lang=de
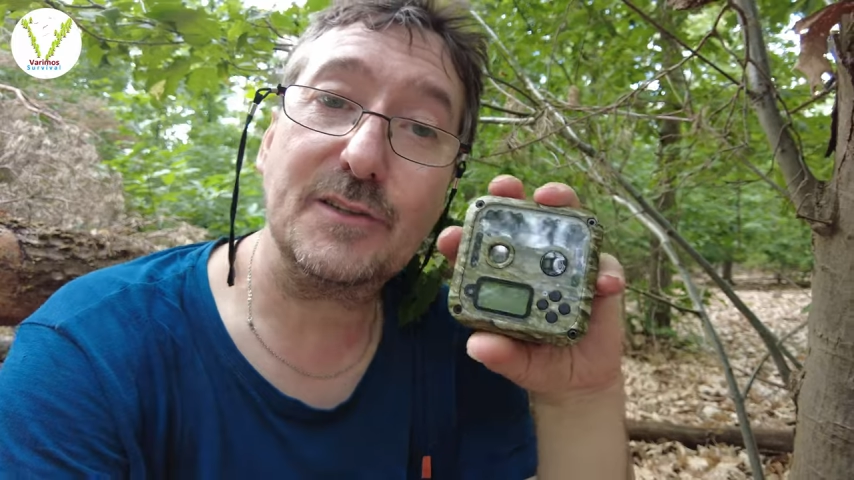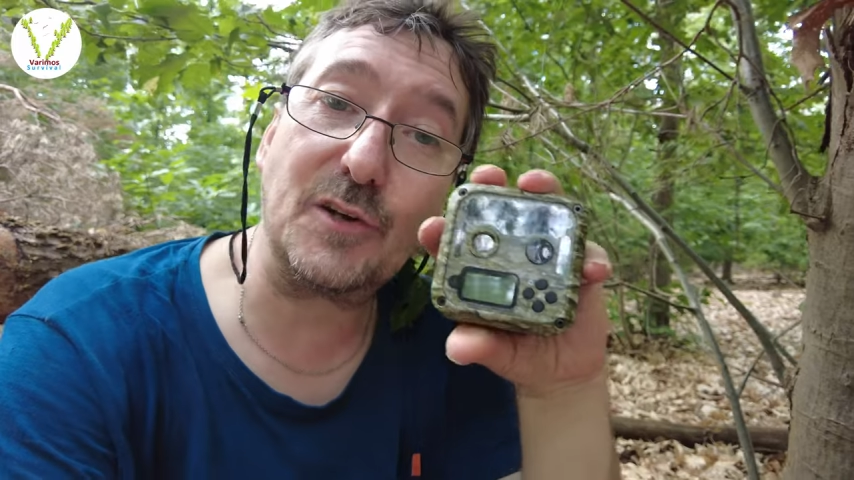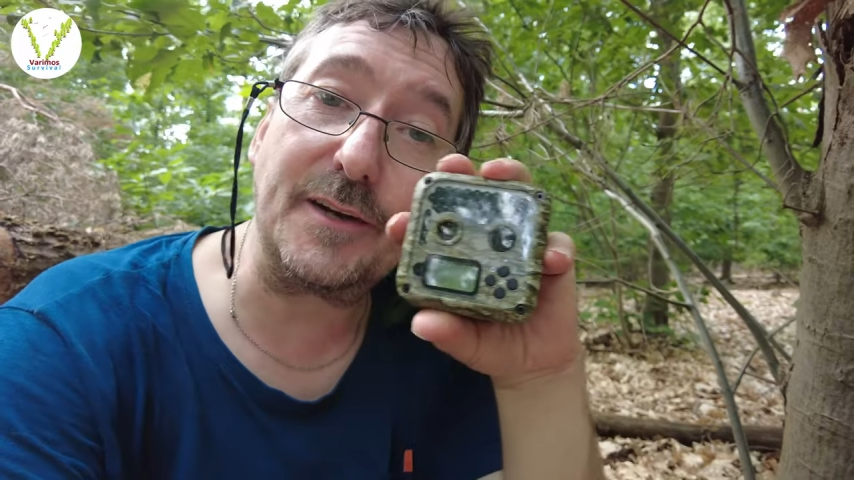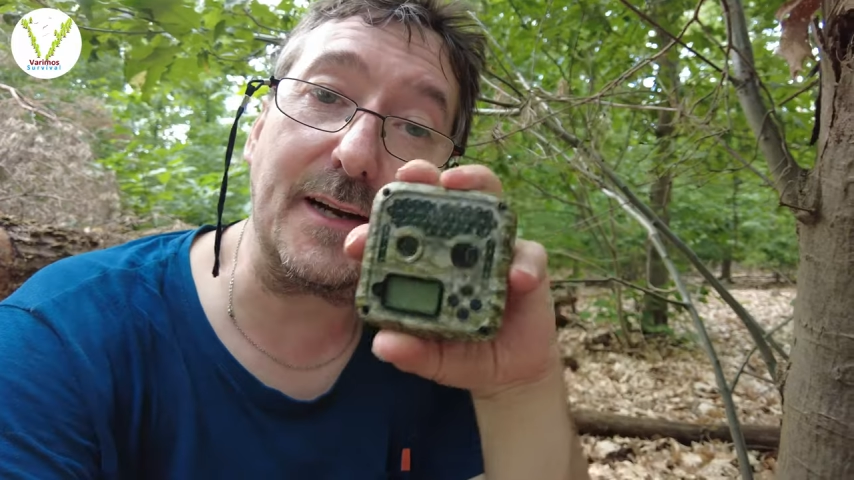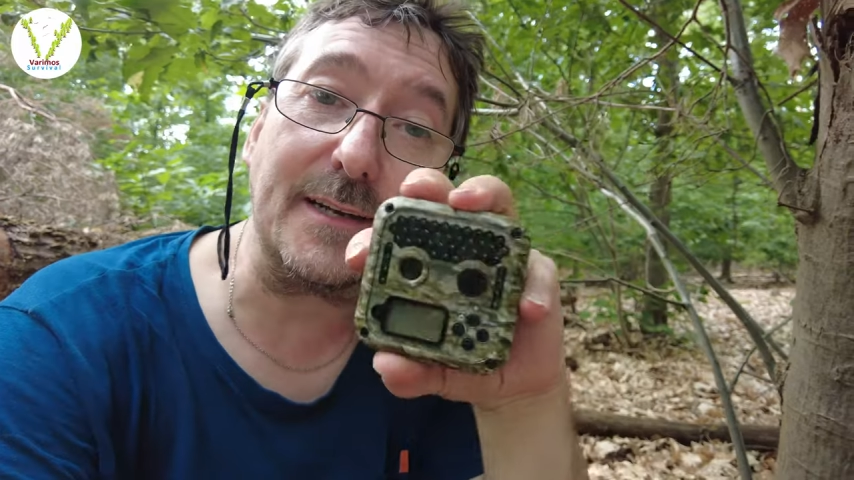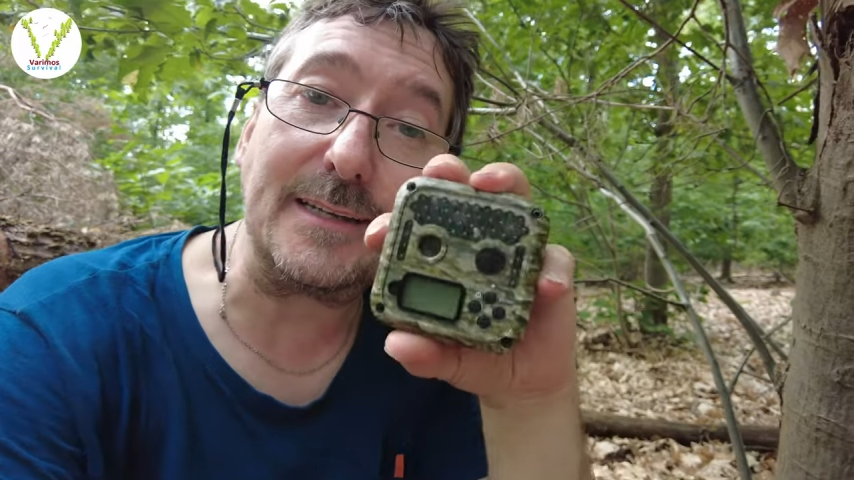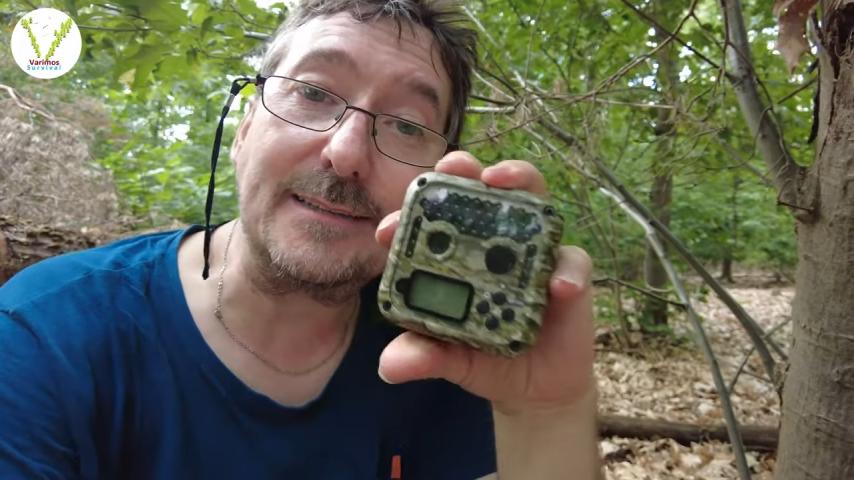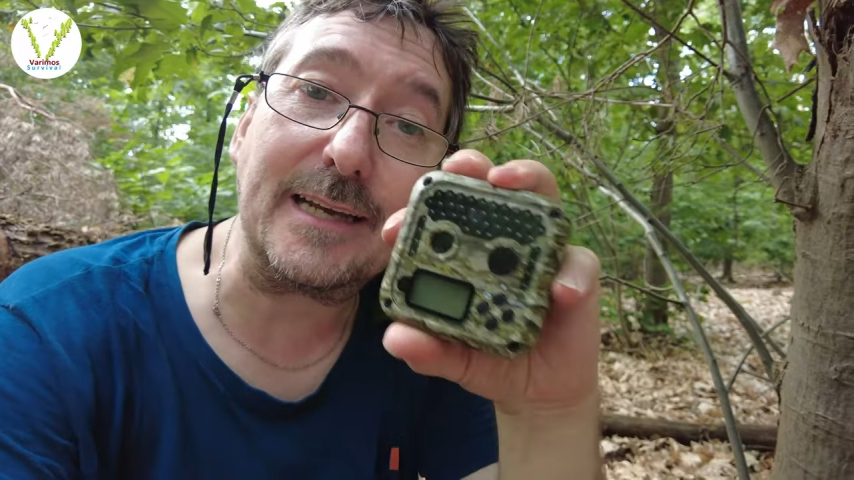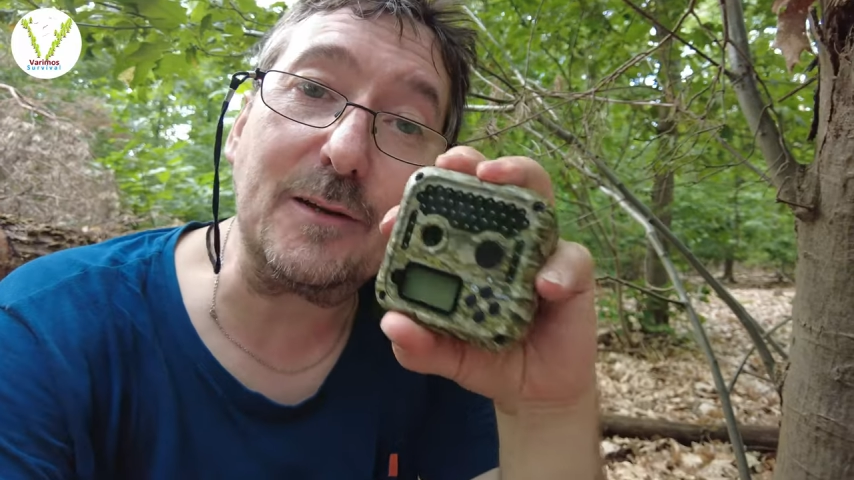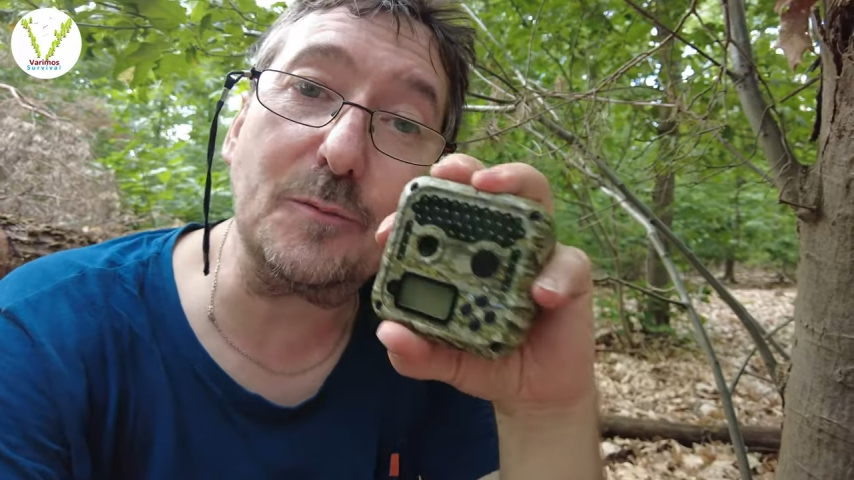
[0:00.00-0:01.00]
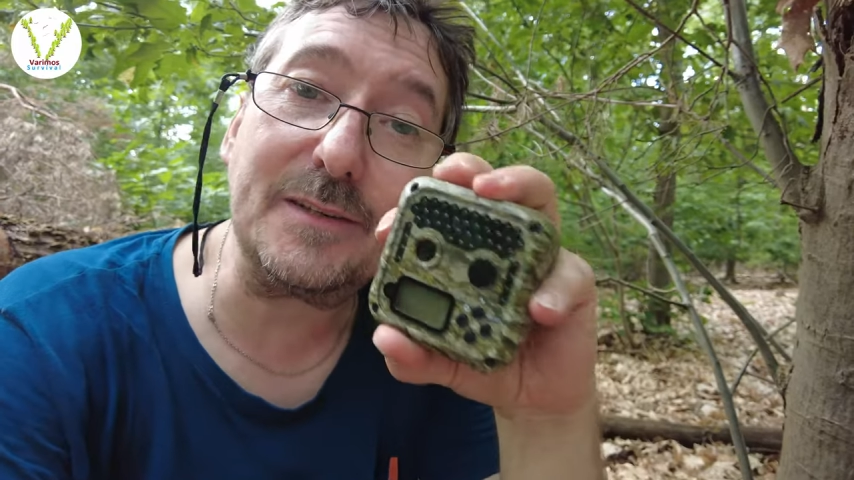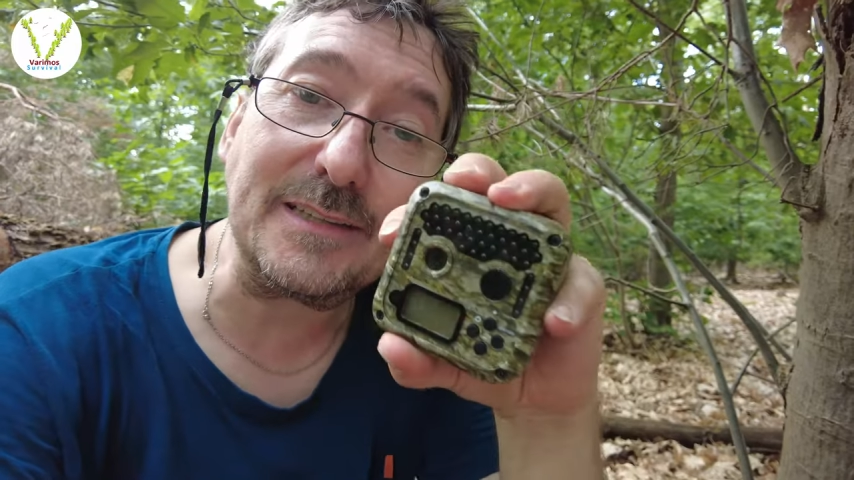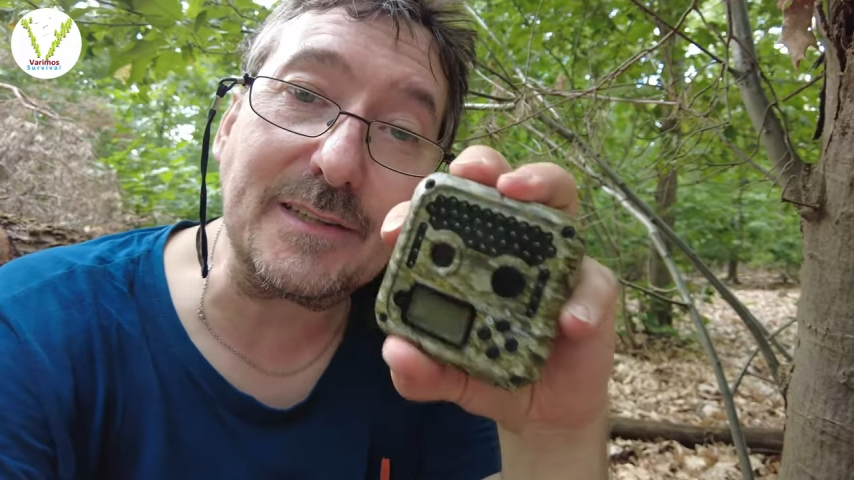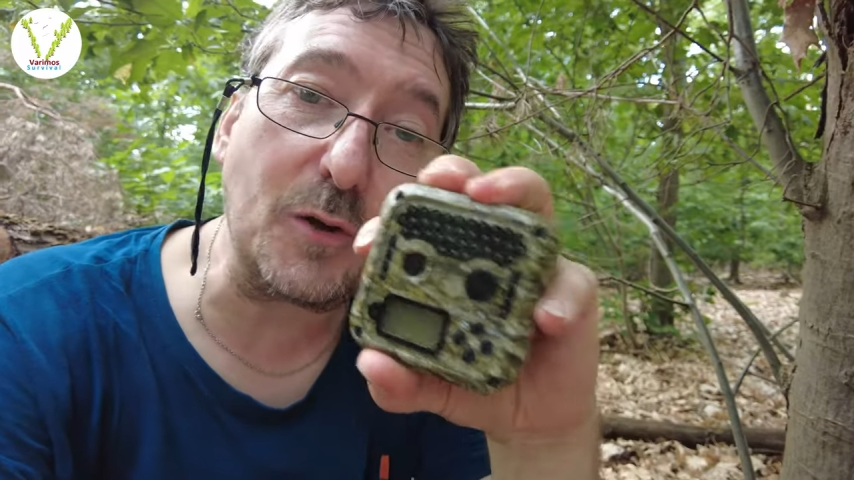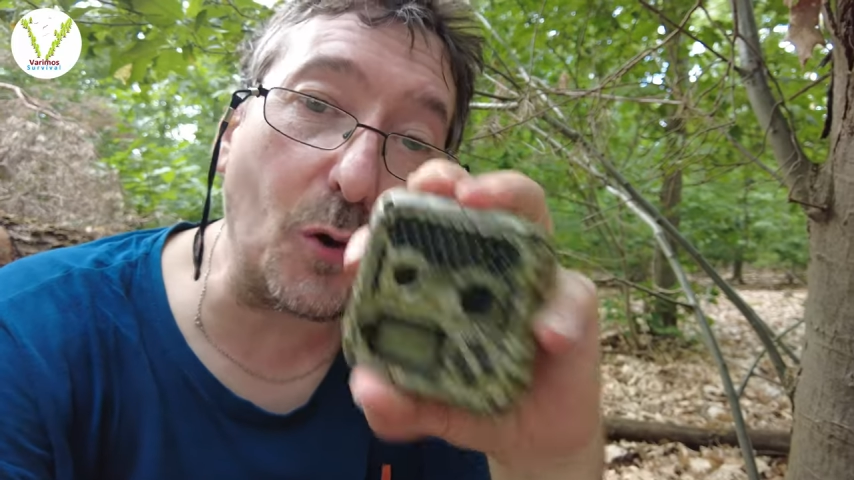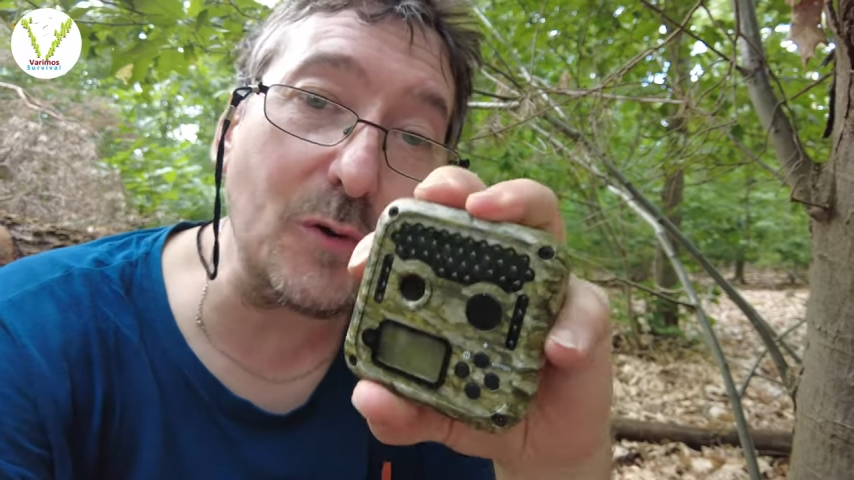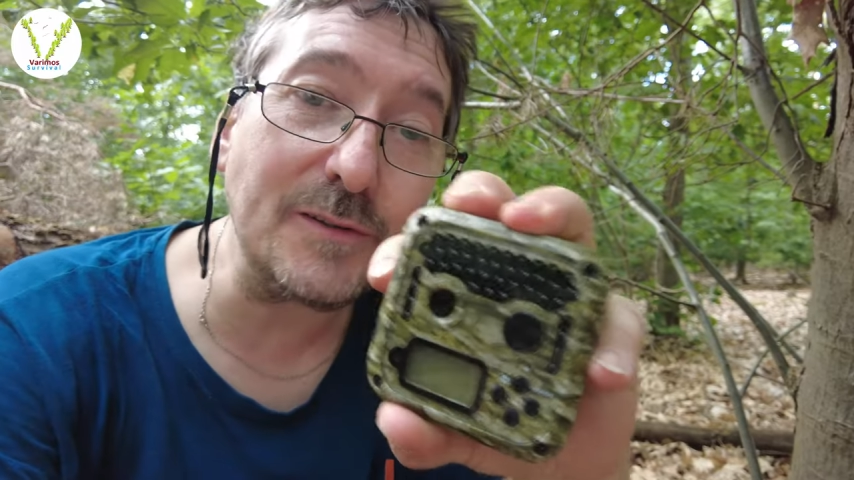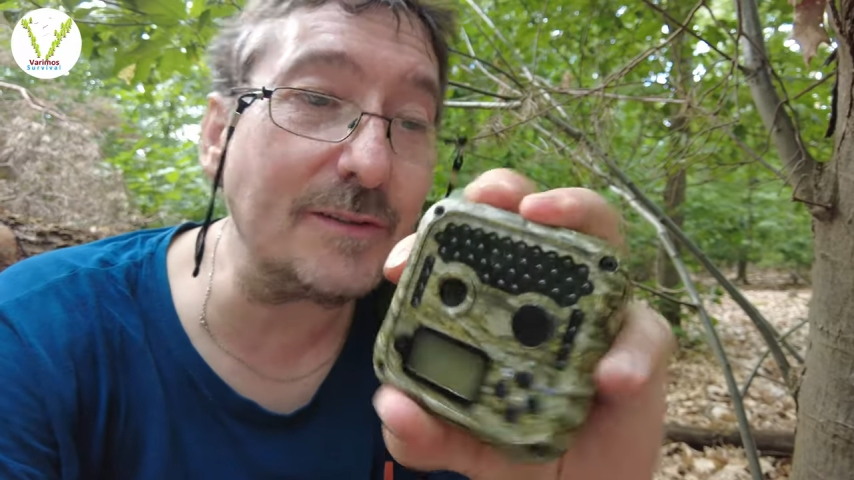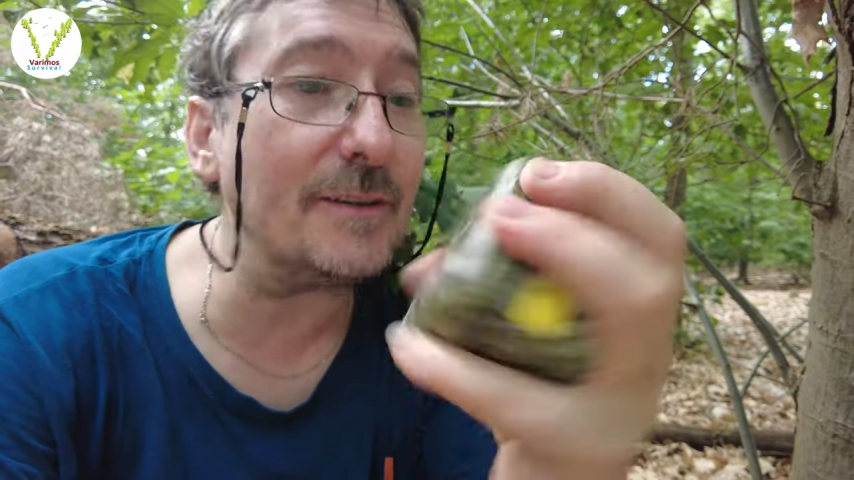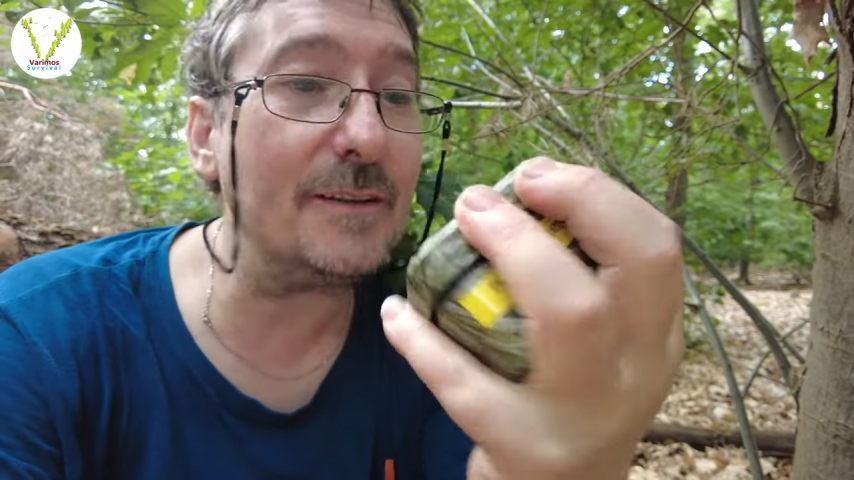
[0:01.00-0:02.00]
sondern es ging um diese
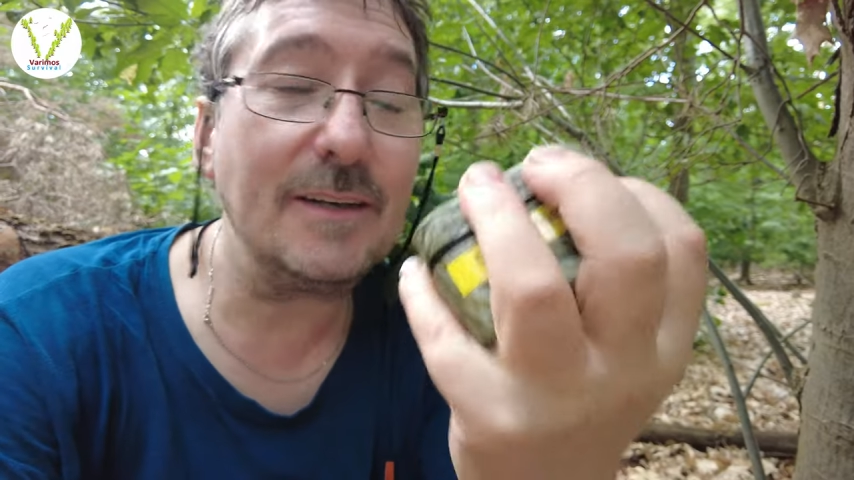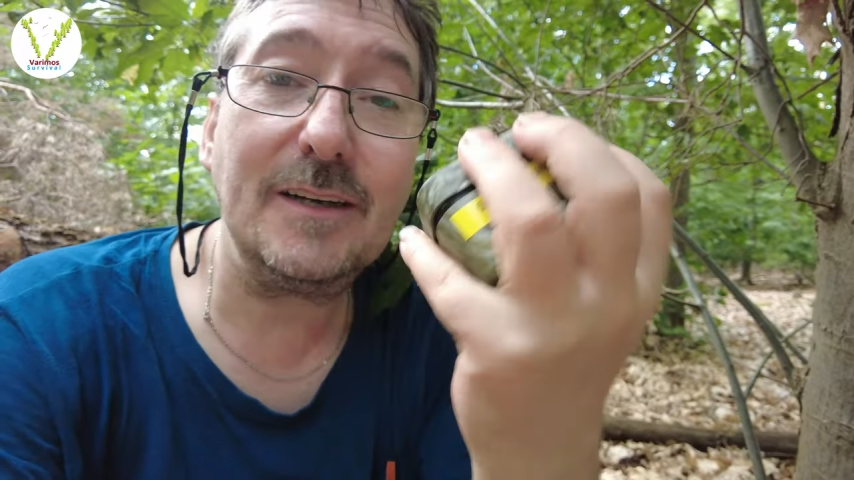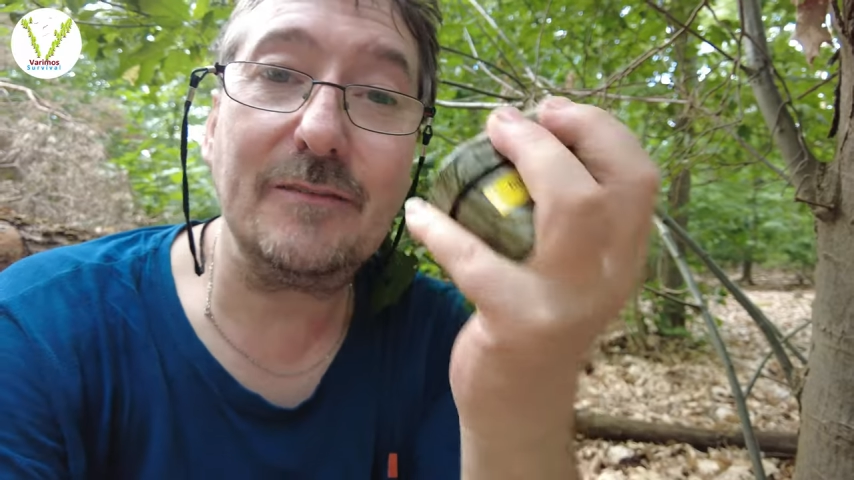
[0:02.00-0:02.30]
Größe,